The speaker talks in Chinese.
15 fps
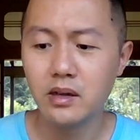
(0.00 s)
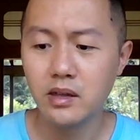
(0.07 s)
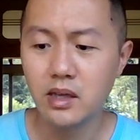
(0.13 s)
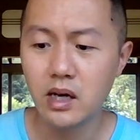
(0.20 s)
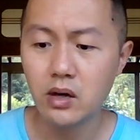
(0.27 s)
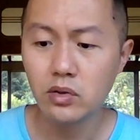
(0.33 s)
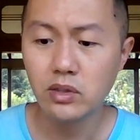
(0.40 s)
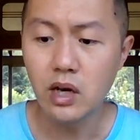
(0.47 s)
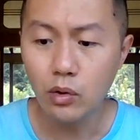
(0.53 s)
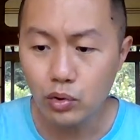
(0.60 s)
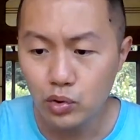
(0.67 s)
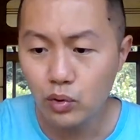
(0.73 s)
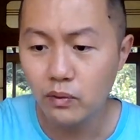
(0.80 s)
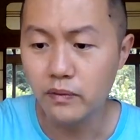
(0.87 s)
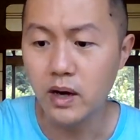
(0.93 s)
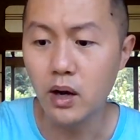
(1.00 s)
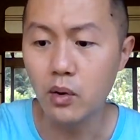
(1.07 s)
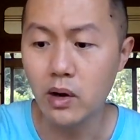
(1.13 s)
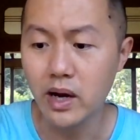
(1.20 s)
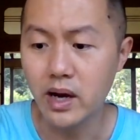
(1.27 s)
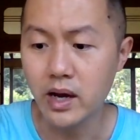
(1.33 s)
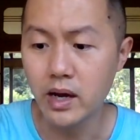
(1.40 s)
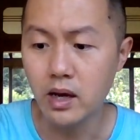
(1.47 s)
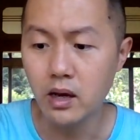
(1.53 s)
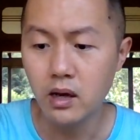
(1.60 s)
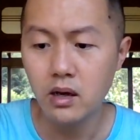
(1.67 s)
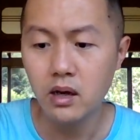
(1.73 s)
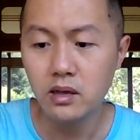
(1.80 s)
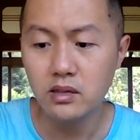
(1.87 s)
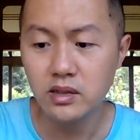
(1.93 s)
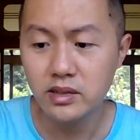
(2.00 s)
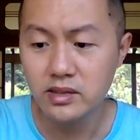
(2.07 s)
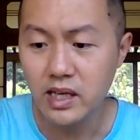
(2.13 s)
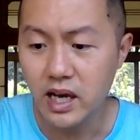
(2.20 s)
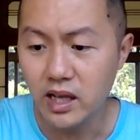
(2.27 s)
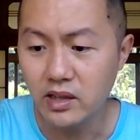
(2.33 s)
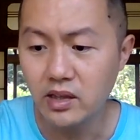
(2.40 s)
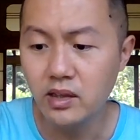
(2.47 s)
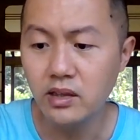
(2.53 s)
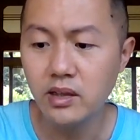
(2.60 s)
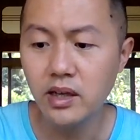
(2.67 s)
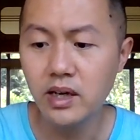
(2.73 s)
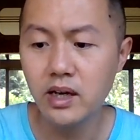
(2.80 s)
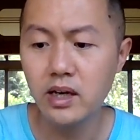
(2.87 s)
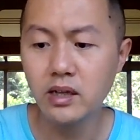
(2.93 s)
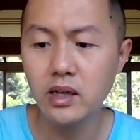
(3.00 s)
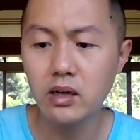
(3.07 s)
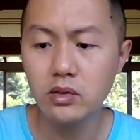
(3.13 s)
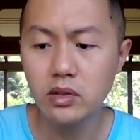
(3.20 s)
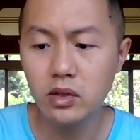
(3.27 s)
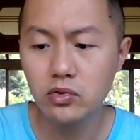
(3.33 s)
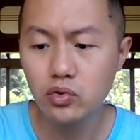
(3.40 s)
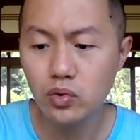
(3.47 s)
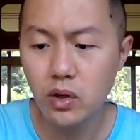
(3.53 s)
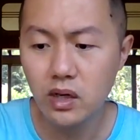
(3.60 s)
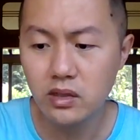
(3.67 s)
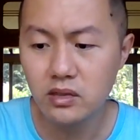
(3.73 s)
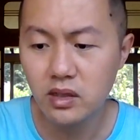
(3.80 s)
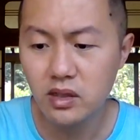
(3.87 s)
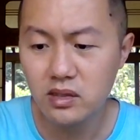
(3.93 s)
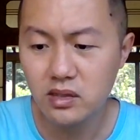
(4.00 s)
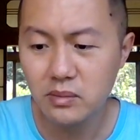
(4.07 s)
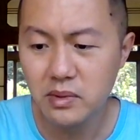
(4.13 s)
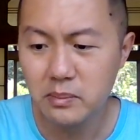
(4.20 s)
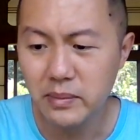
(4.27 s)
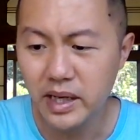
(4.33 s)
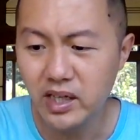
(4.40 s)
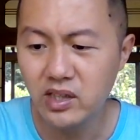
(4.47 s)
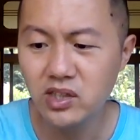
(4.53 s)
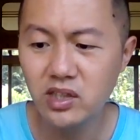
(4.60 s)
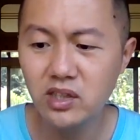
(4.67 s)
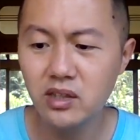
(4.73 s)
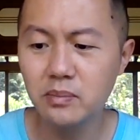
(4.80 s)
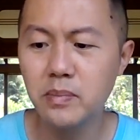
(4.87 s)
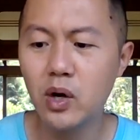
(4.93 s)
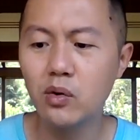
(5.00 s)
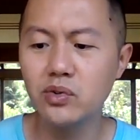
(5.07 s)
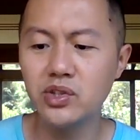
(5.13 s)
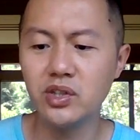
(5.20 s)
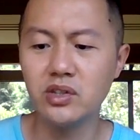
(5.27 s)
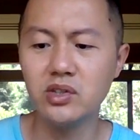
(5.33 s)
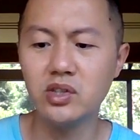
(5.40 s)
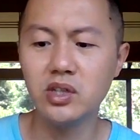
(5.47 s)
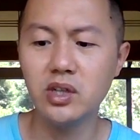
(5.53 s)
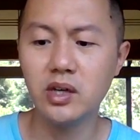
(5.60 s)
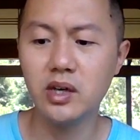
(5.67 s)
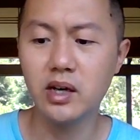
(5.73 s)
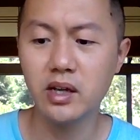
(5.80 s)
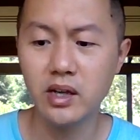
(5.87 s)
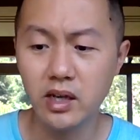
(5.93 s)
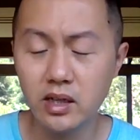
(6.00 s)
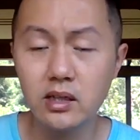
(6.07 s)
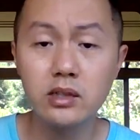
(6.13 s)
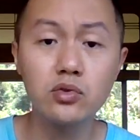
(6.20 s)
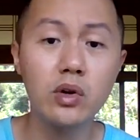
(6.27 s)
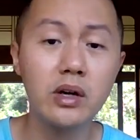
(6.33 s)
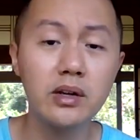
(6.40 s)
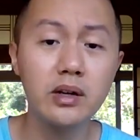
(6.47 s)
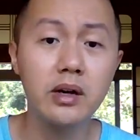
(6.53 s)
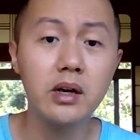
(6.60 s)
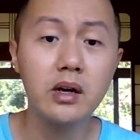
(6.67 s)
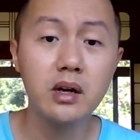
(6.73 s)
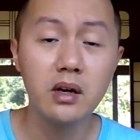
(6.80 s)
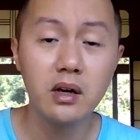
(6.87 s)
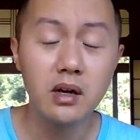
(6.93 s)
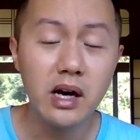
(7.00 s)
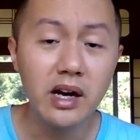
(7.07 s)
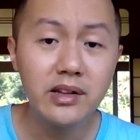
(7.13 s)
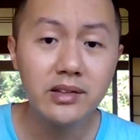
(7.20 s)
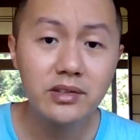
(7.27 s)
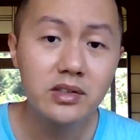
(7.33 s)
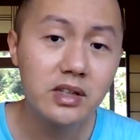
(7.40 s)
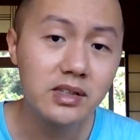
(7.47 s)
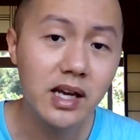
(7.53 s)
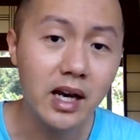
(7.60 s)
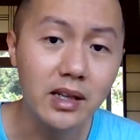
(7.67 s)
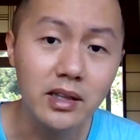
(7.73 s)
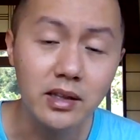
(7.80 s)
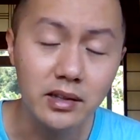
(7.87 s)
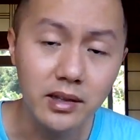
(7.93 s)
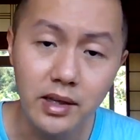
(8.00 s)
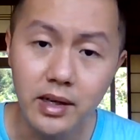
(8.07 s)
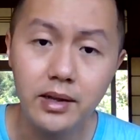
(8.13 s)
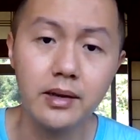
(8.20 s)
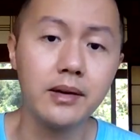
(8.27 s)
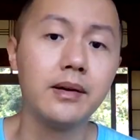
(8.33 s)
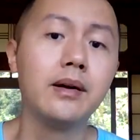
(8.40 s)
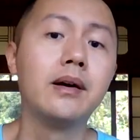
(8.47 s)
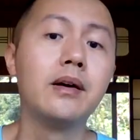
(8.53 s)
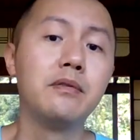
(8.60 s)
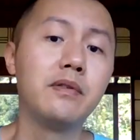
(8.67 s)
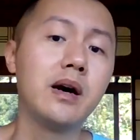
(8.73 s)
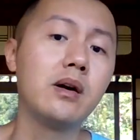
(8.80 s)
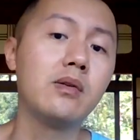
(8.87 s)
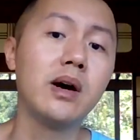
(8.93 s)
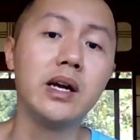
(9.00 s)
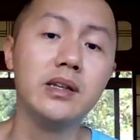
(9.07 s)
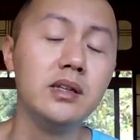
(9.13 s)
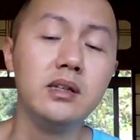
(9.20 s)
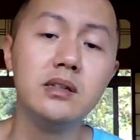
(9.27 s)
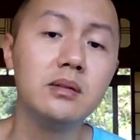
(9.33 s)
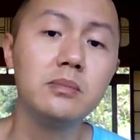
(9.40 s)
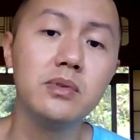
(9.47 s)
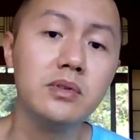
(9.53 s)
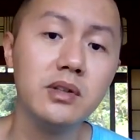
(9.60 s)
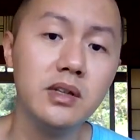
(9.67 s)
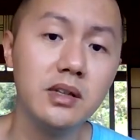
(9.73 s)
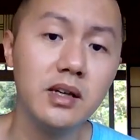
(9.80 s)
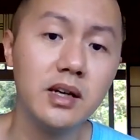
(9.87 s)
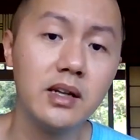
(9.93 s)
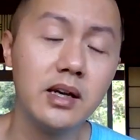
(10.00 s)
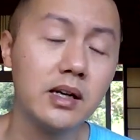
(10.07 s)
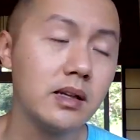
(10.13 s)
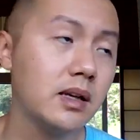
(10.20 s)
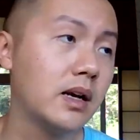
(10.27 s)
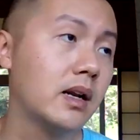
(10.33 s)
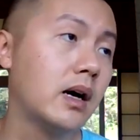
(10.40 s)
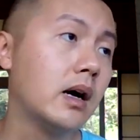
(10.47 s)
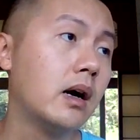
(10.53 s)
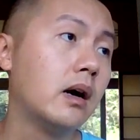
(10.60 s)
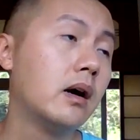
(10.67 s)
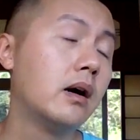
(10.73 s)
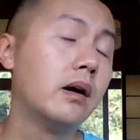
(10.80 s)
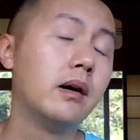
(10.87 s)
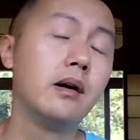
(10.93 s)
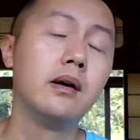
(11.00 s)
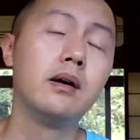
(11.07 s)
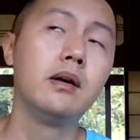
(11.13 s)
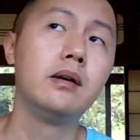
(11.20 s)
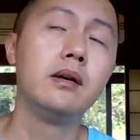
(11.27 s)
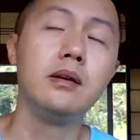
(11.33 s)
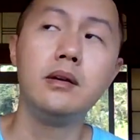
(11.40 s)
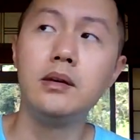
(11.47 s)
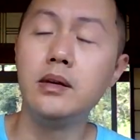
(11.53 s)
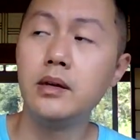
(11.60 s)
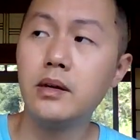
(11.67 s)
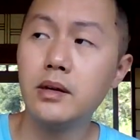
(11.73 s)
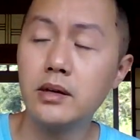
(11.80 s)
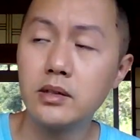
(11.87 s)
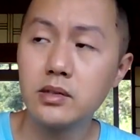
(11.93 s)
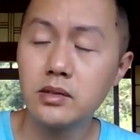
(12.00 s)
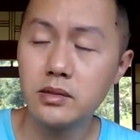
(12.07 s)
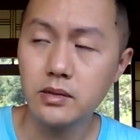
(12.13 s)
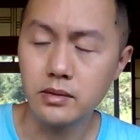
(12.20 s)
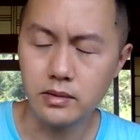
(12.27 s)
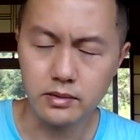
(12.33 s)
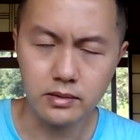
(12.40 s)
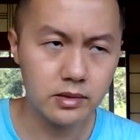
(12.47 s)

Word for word: 然后到处罚款，这个餐饮店要要装这个什么煤气报警器啊，给他装一个，摁着餐饮店呃罚款，已经不是一天两天了。一个是